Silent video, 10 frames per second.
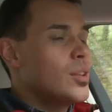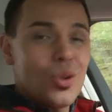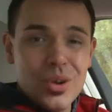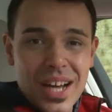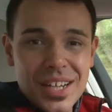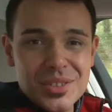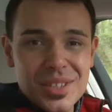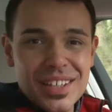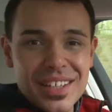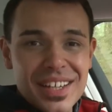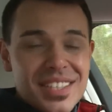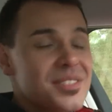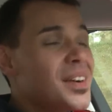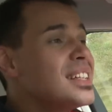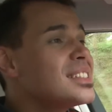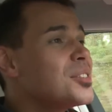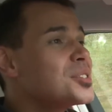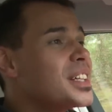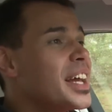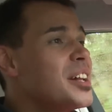noch gar nicht so lange her,
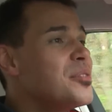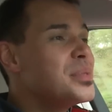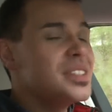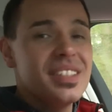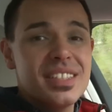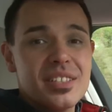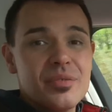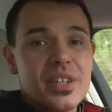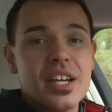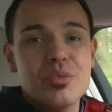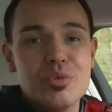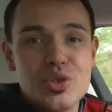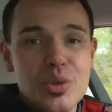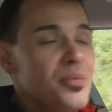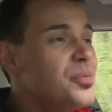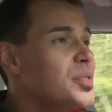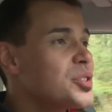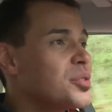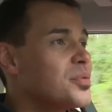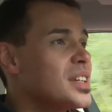2011 betitelten wir, eigentlich beschimpften wir
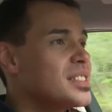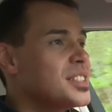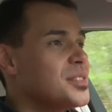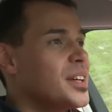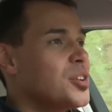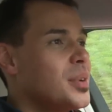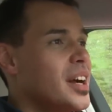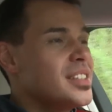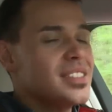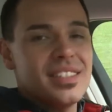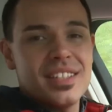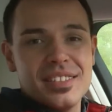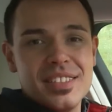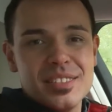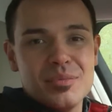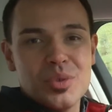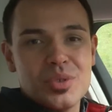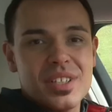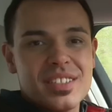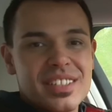schon fast den 2,1 Liter
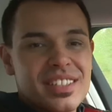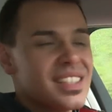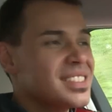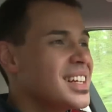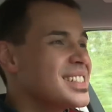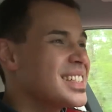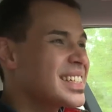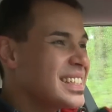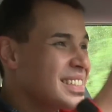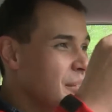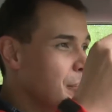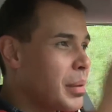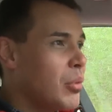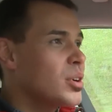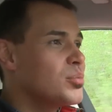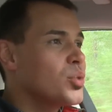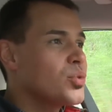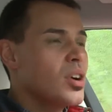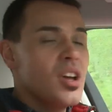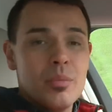Dieselmotor der C-Klasse als einen richtigen
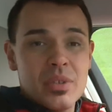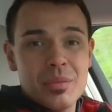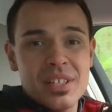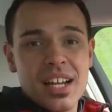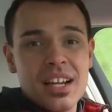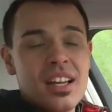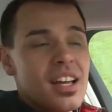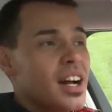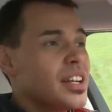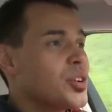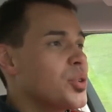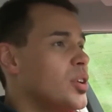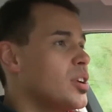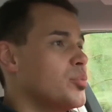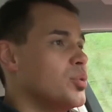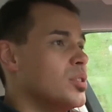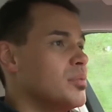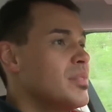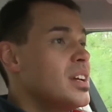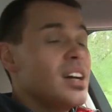Bauernmotor mit dem Klang einer Körnermühle.
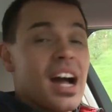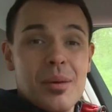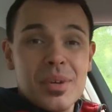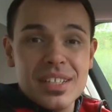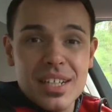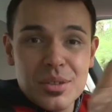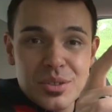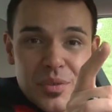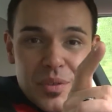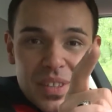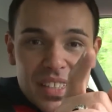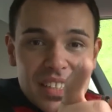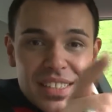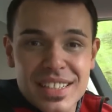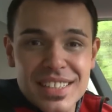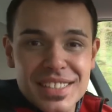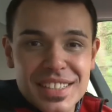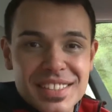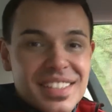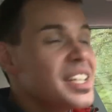Aber genauso wie wir Ihre
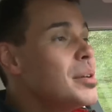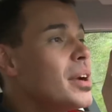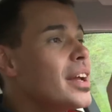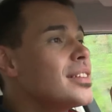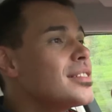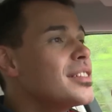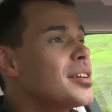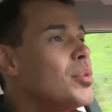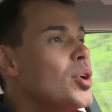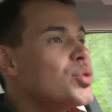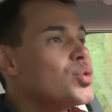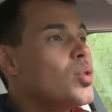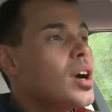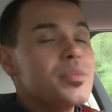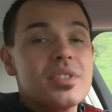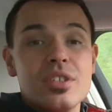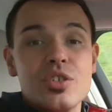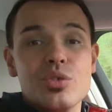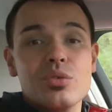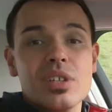Leserkritik immer ernst nehmen, so haben sich die
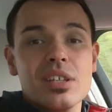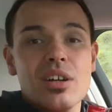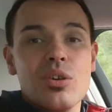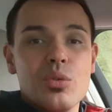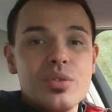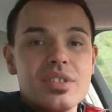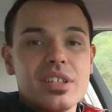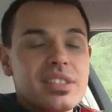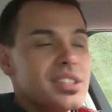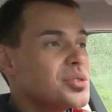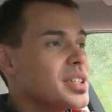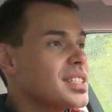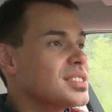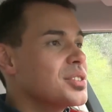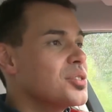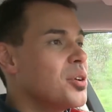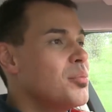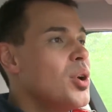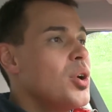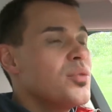Stuttgarter auch unsere Kritik zu Herzen
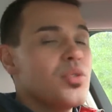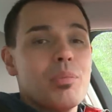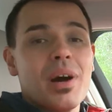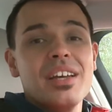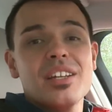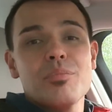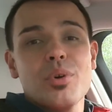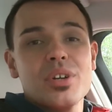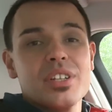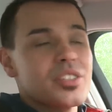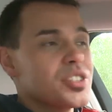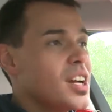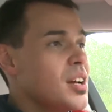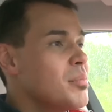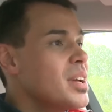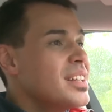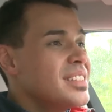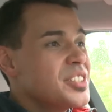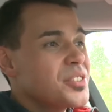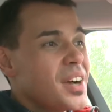genommen. Vorbei der bäuerliche Charme,
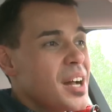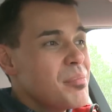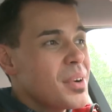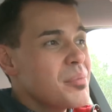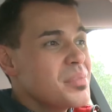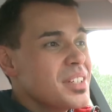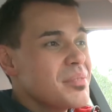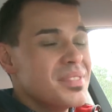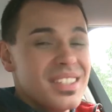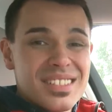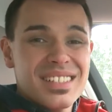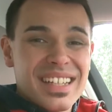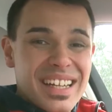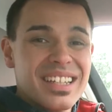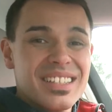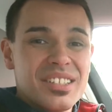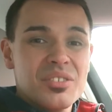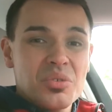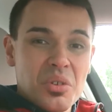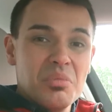die Schwaben haben ihrem Diesel
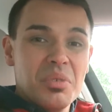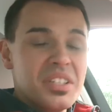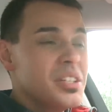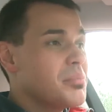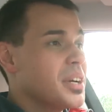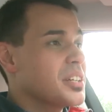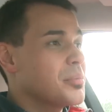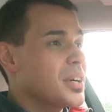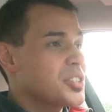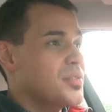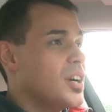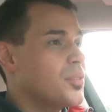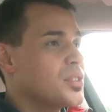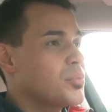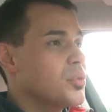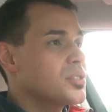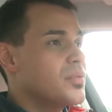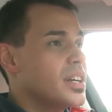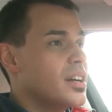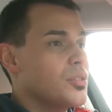richtig tolle Manieren beigebracht. Schwach auf der Brust
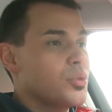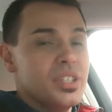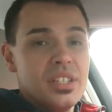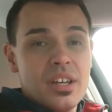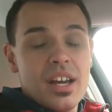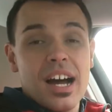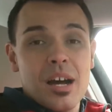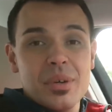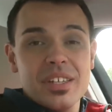war er auch nie, aber